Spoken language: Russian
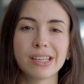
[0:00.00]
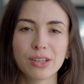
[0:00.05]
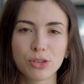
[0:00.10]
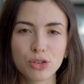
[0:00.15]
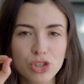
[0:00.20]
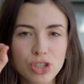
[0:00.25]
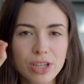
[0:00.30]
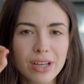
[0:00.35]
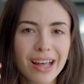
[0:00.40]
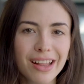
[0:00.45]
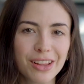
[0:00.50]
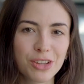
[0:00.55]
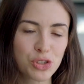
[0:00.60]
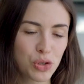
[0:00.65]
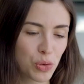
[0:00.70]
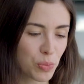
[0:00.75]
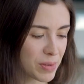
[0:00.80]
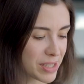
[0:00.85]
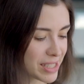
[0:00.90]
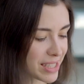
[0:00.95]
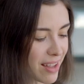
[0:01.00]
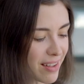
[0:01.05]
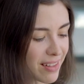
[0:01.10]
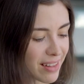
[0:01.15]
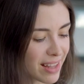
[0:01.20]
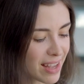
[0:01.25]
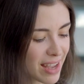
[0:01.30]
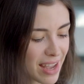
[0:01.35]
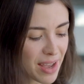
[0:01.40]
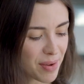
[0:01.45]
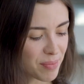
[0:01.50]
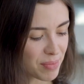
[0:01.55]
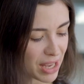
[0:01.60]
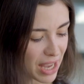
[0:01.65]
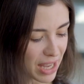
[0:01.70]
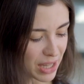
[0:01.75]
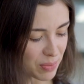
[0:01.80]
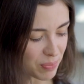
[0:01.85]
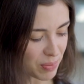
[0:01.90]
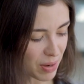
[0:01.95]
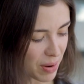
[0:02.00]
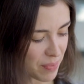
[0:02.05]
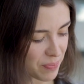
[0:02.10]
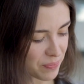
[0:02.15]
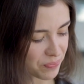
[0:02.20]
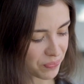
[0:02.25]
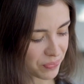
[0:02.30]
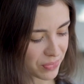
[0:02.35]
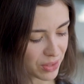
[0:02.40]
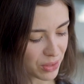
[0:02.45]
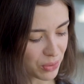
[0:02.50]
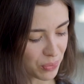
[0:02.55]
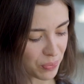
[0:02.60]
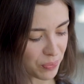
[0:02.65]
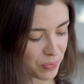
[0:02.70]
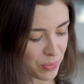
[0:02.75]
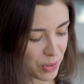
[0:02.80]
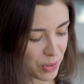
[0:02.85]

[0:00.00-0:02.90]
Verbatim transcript: сделал, а то, что галочку поставил. Меня это прям, ну,